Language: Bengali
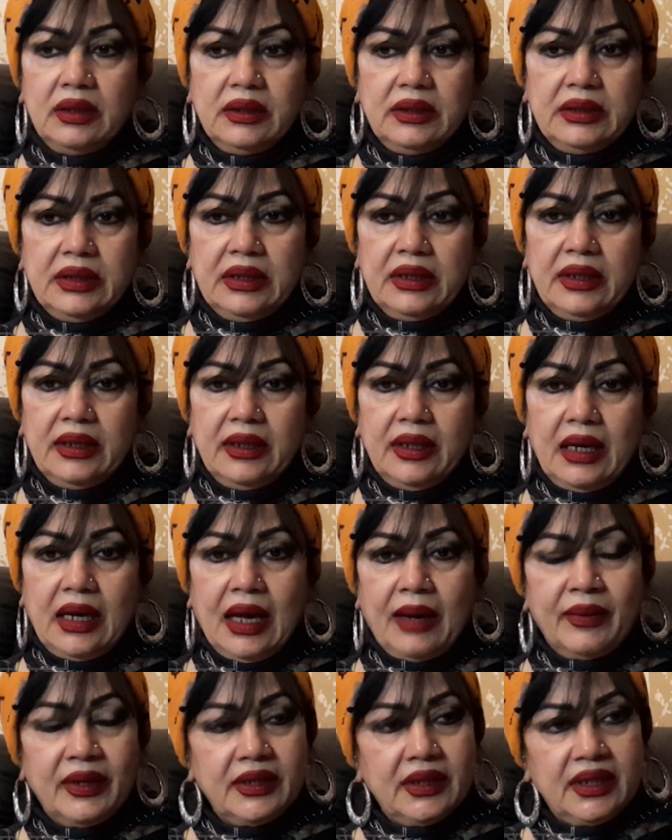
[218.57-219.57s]
যে
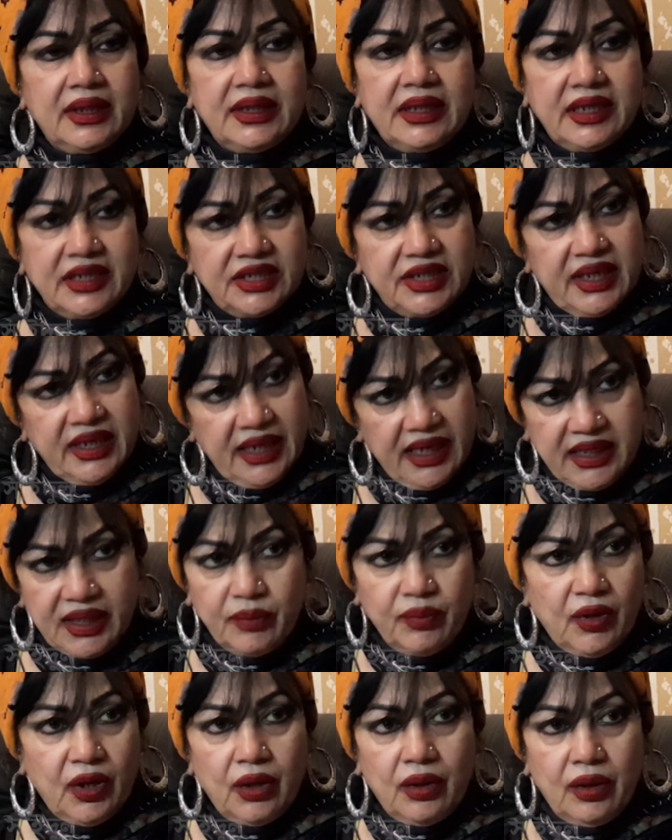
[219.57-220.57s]
আমাদের দেশেই এটা
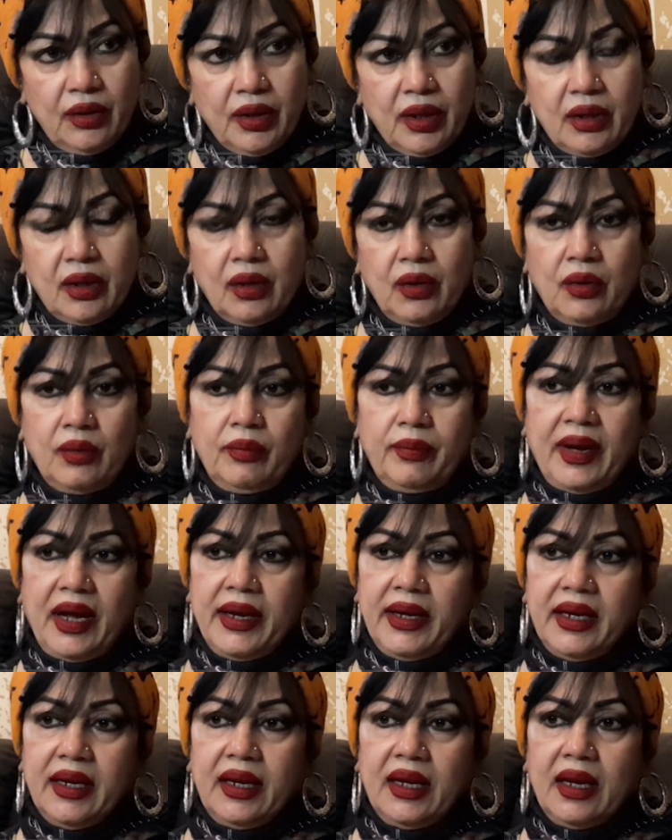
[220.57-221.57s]
বলা হয় কারণ
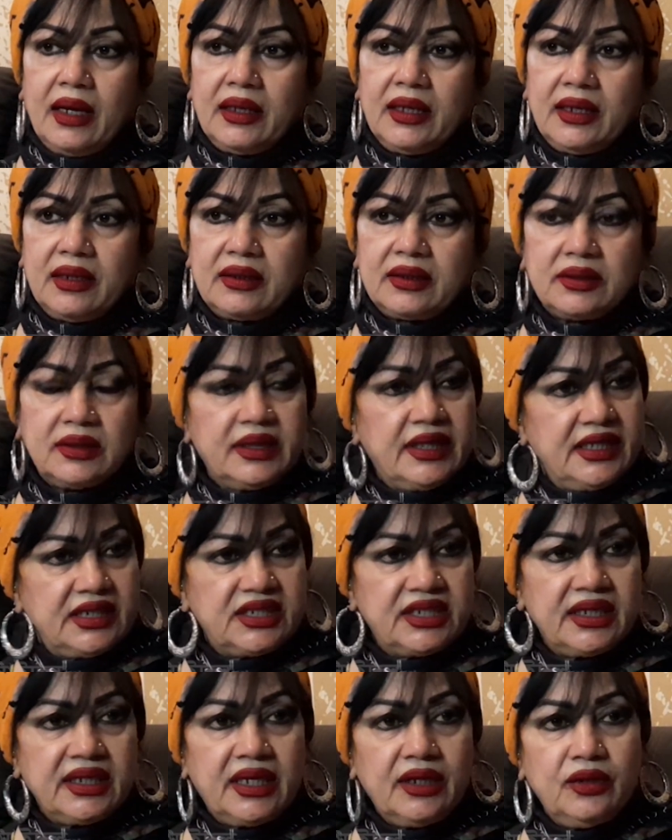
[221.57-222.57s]
বাইরে আদার্স
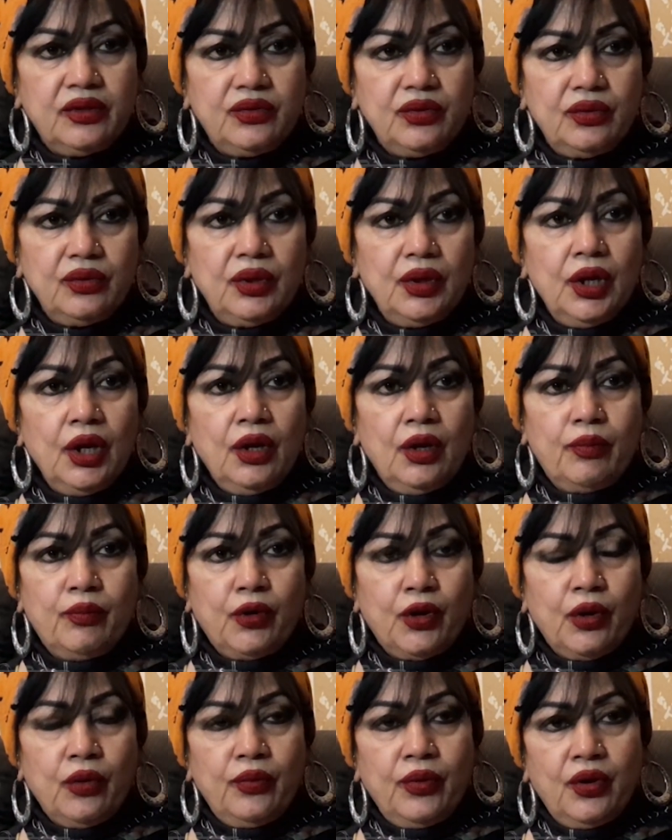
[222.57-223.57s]
দেশে কিন্তু
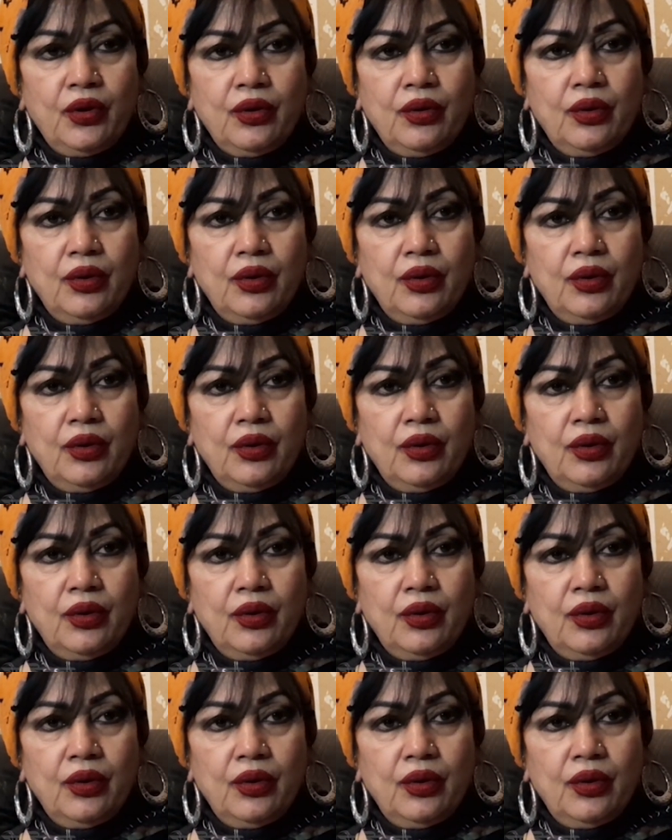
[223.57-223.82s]
বড় বড়